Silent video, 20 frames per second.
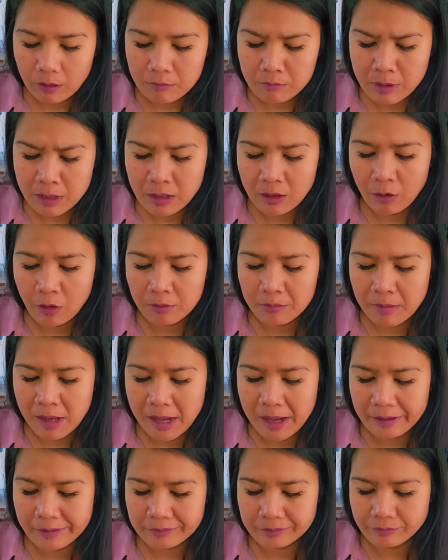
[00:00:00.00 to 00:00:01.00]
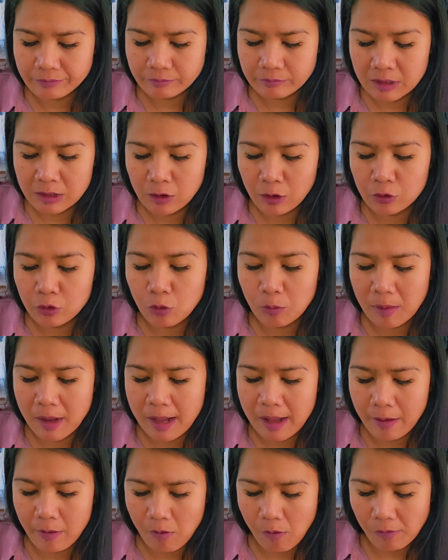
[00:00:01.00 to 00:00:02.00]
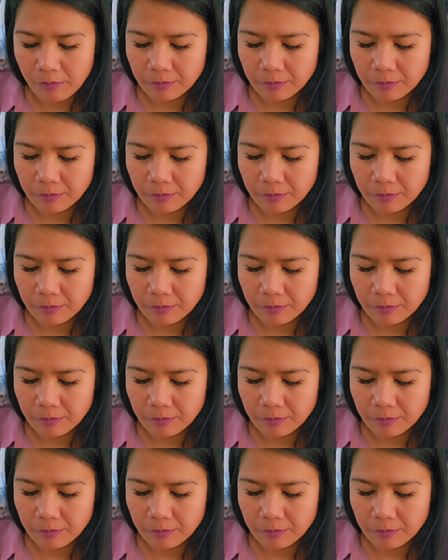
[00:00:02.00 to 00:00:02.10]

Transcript: ไม่ร้อนมากไม่ร้อนอบอ้าว